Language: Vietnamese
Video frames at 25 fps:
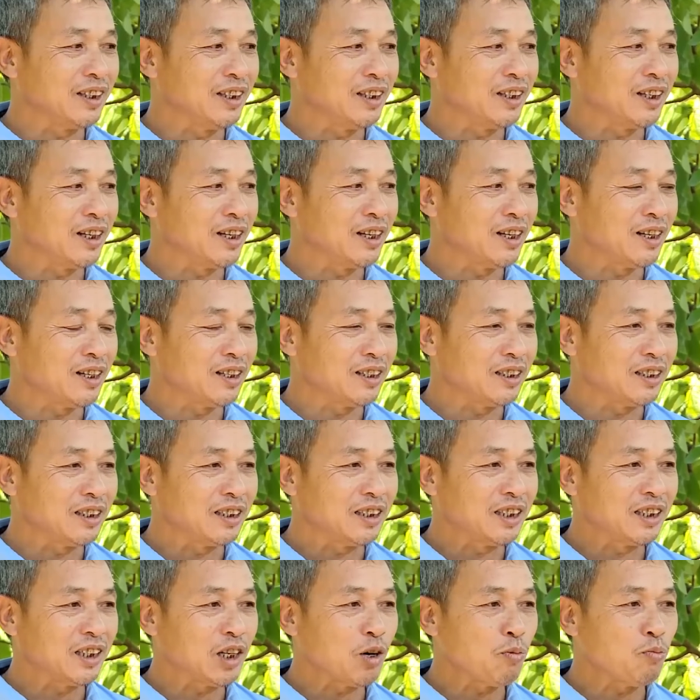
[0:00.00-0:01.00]
thì à,
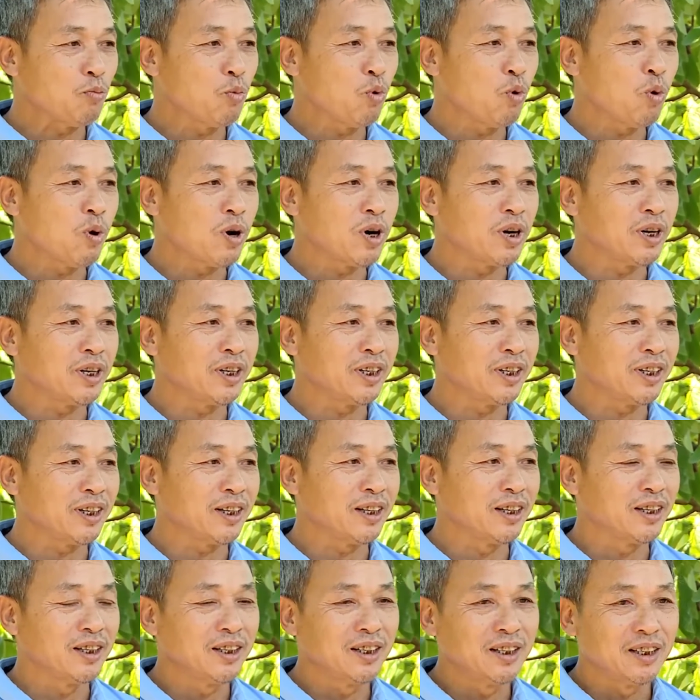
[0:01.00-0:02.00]
rau mùa thì
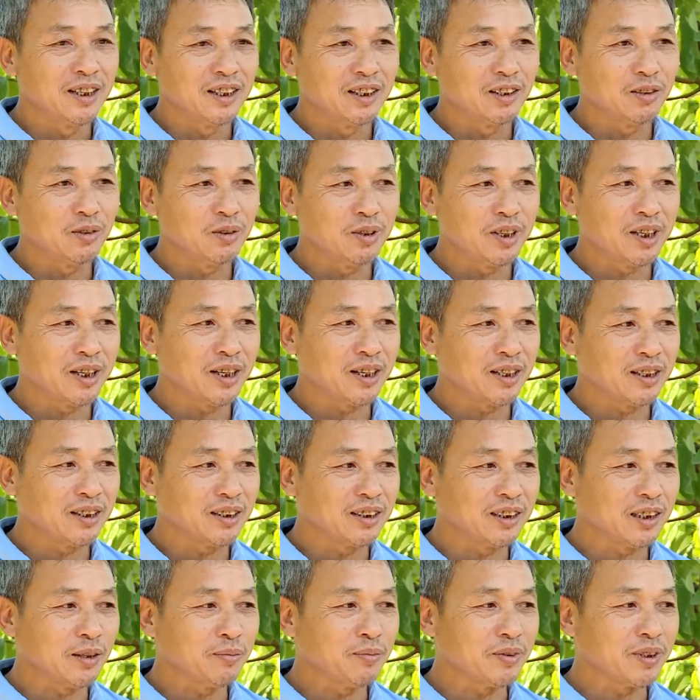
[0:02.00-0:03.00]
tôi
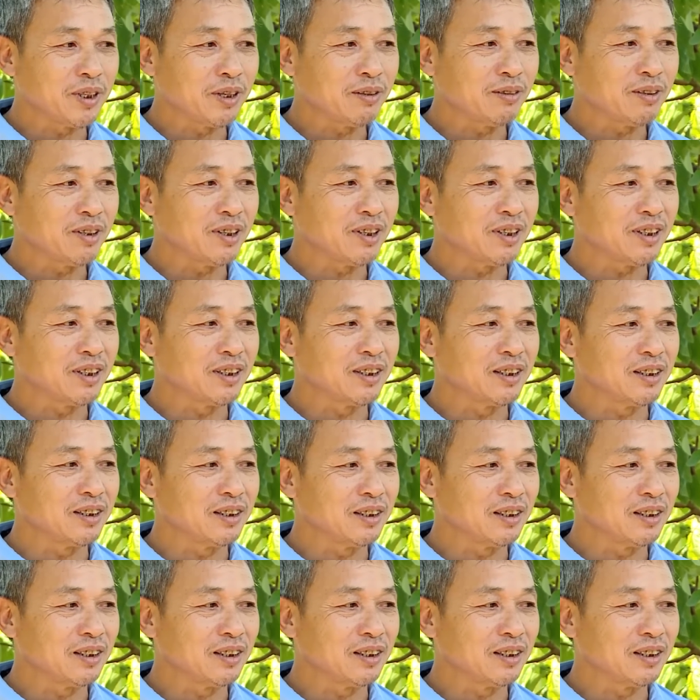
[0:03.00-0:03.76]
à, chăm sóc là